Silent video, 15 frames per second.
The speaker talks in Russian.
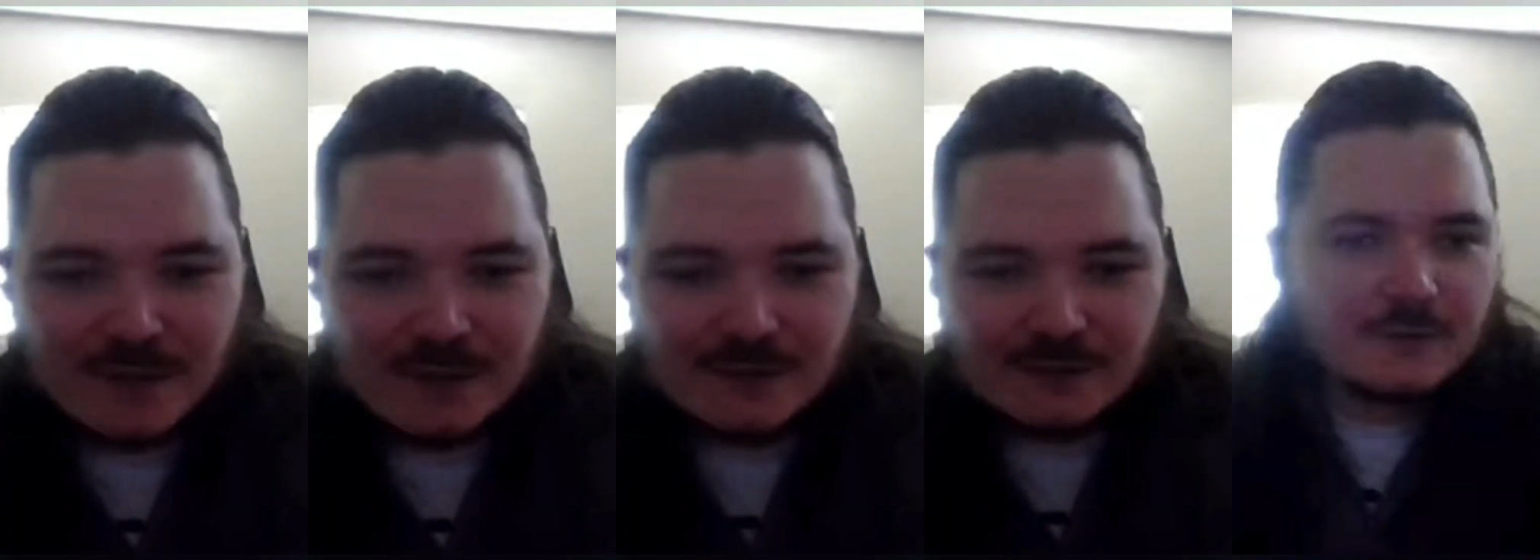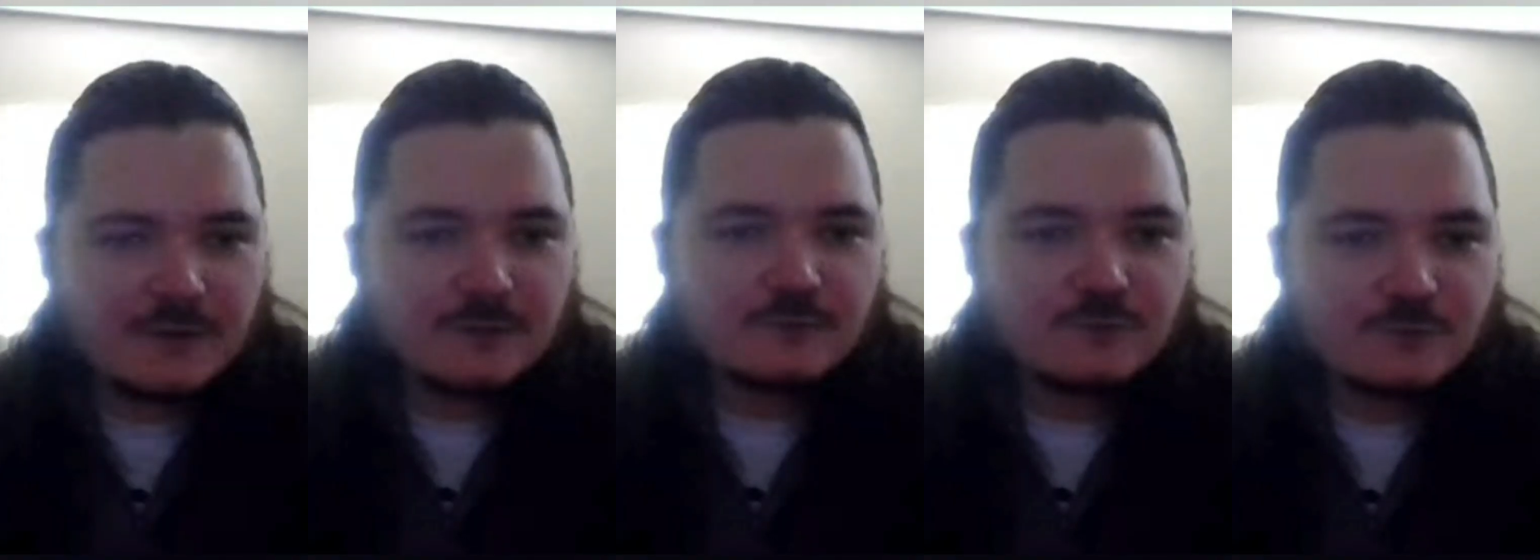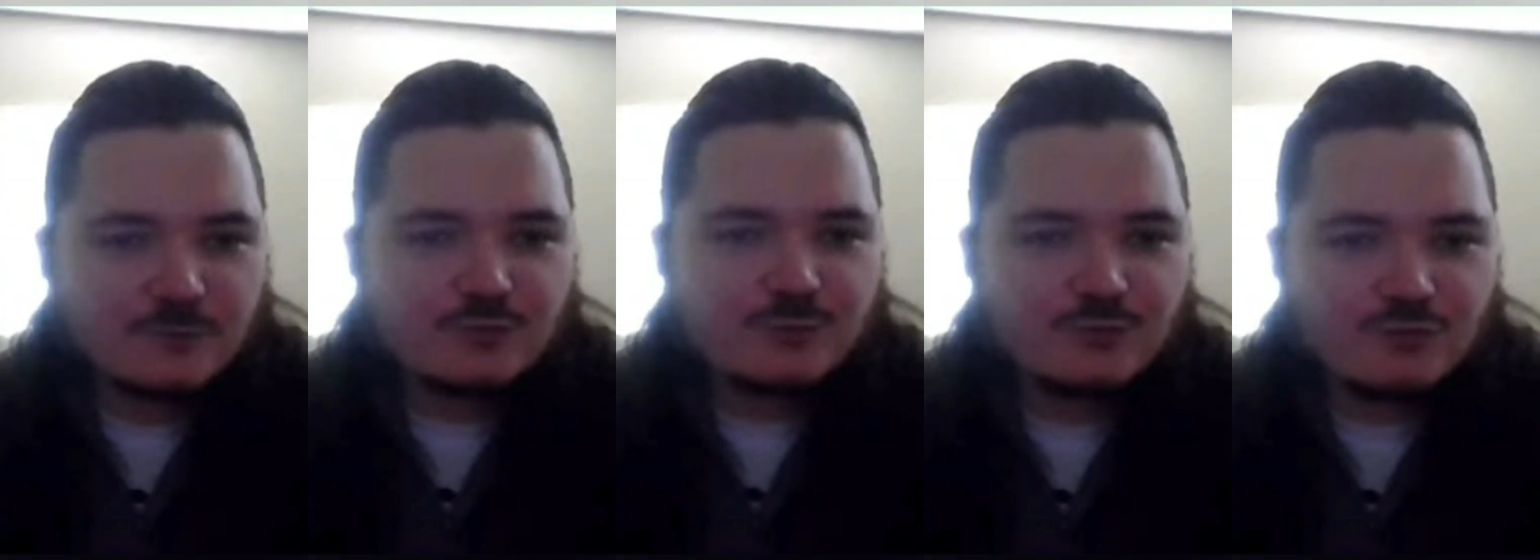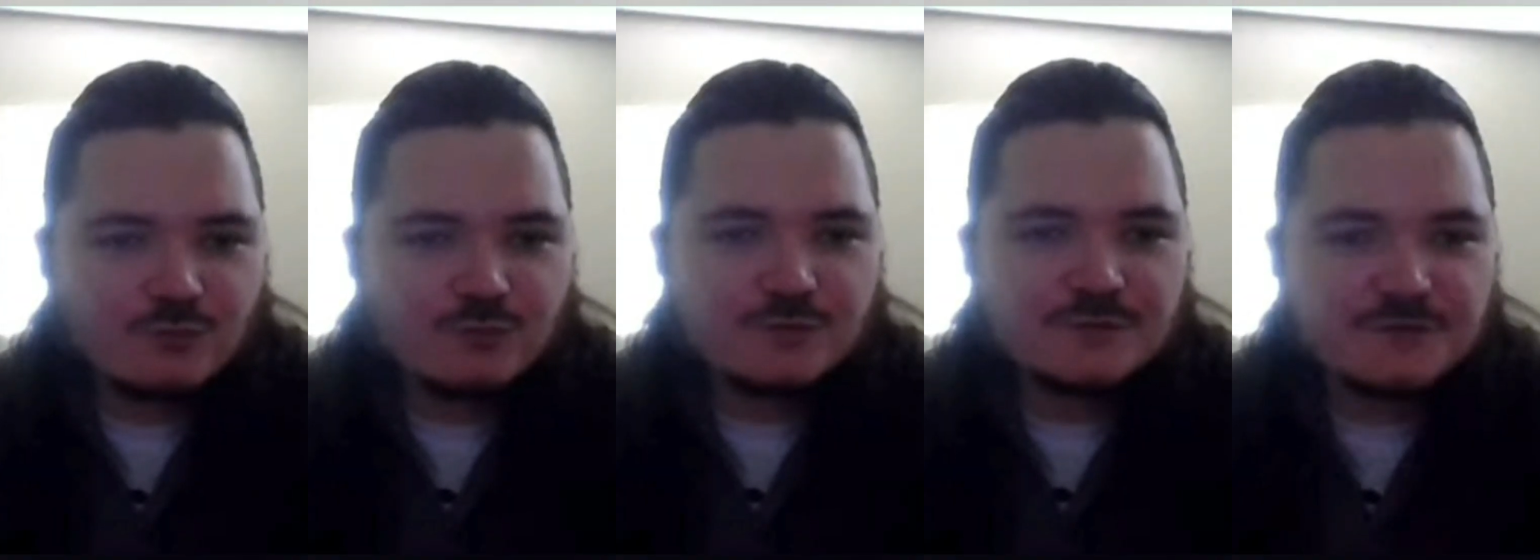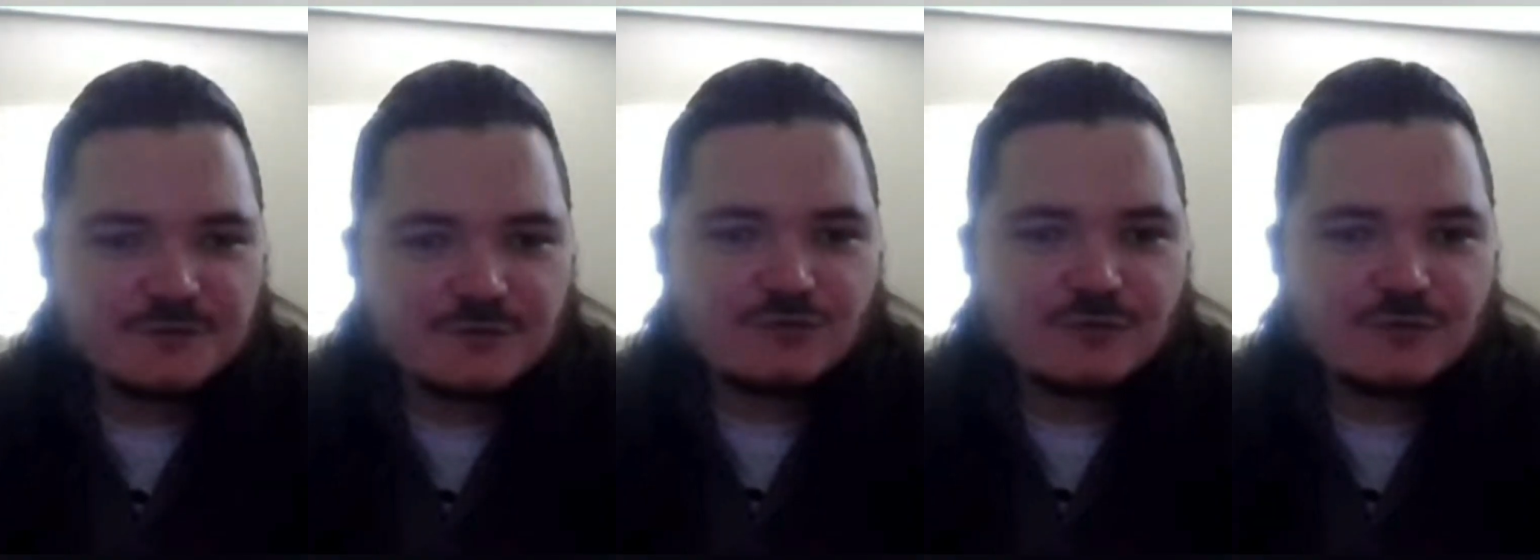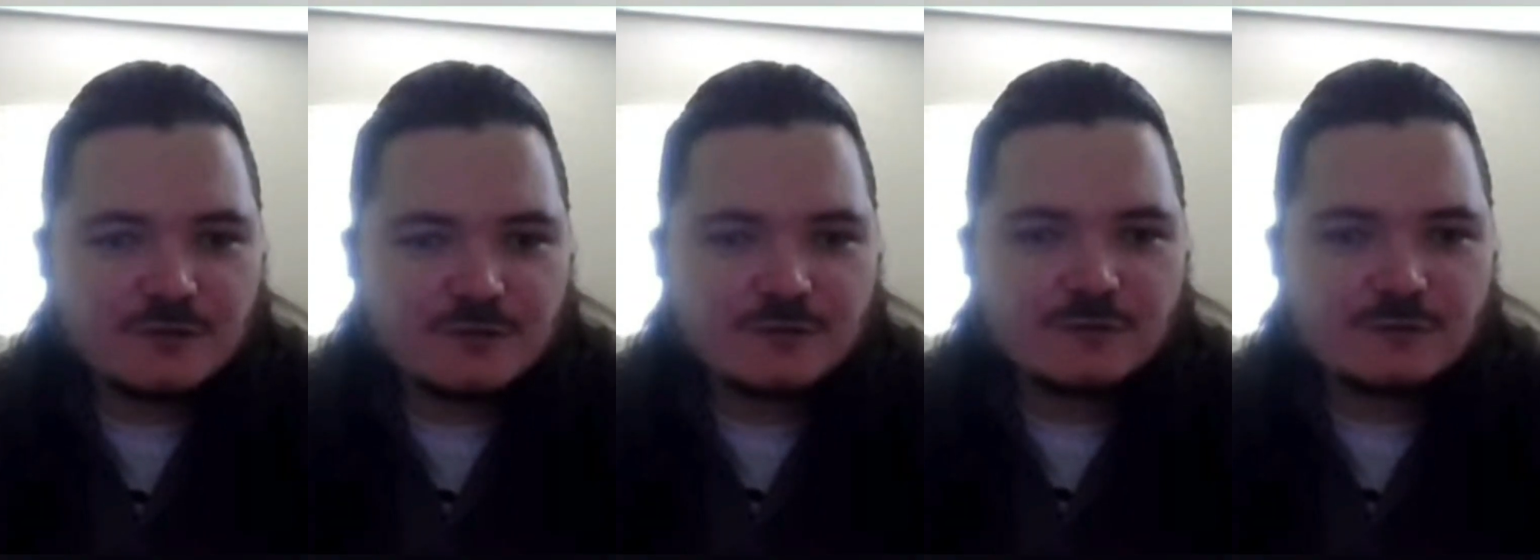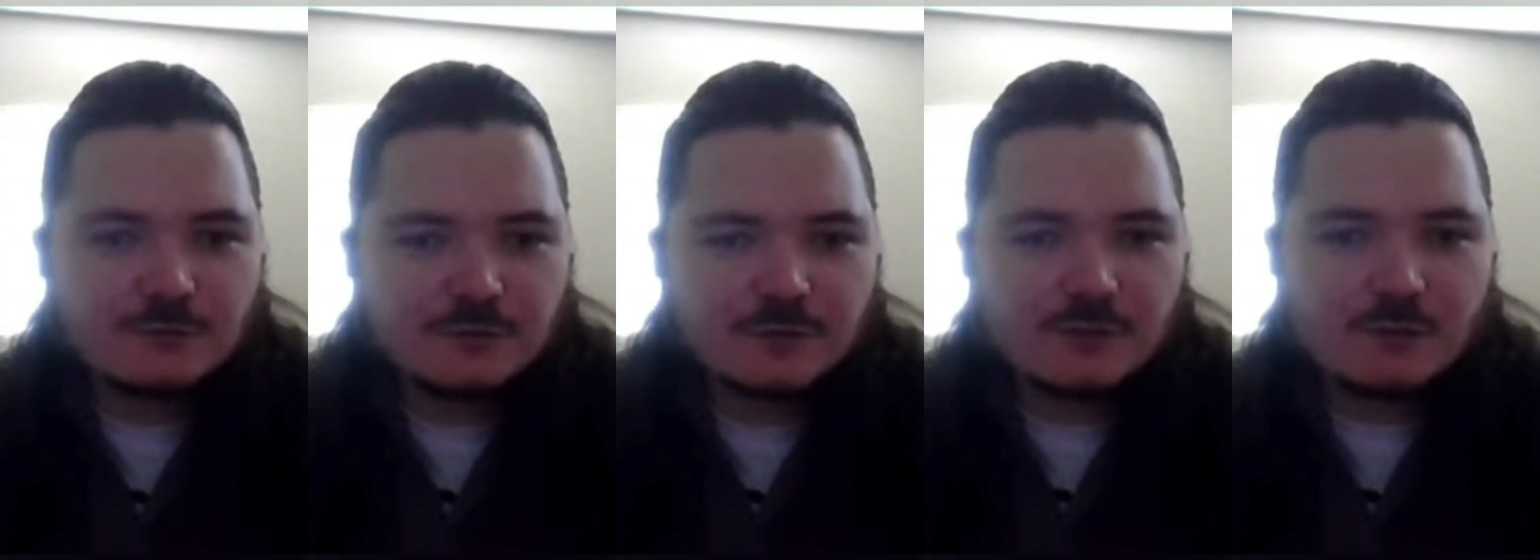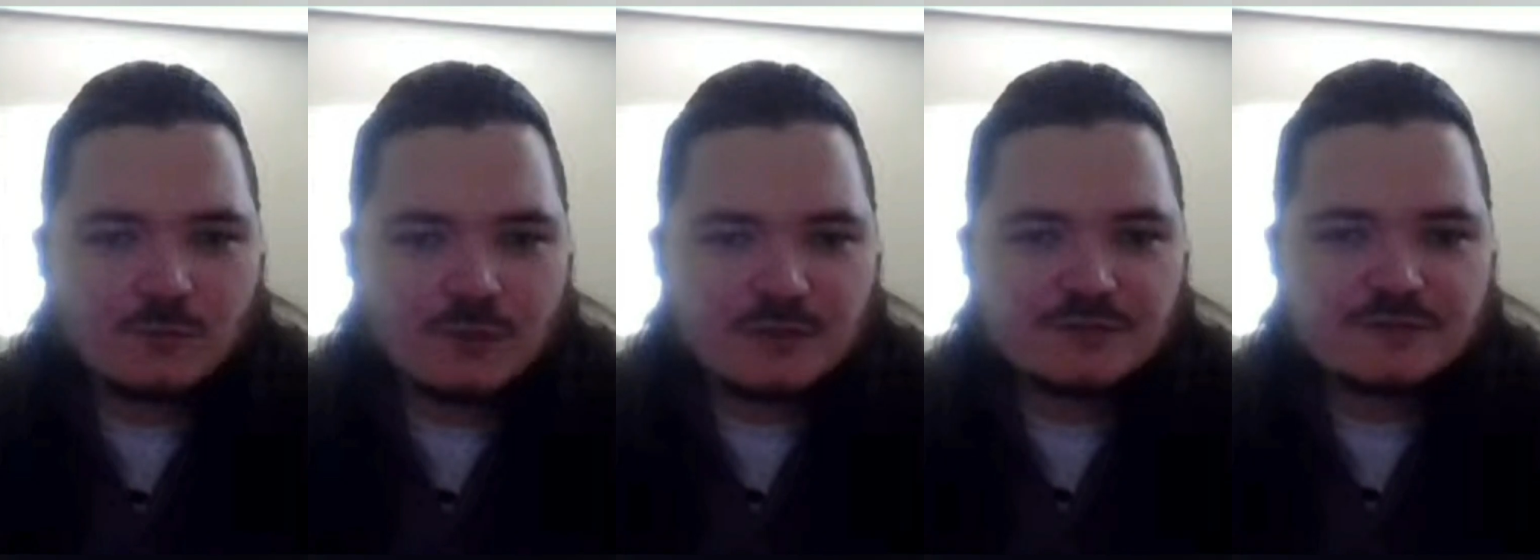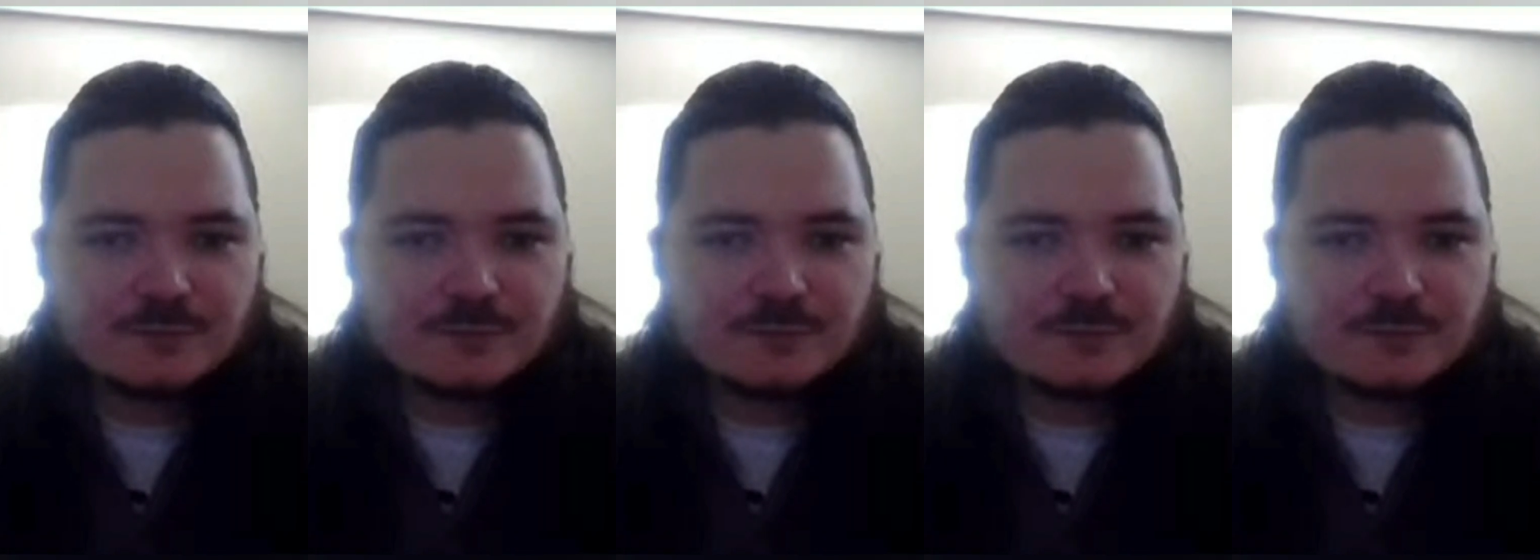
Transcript: А как думаешь, почему языческие регионы Кавказа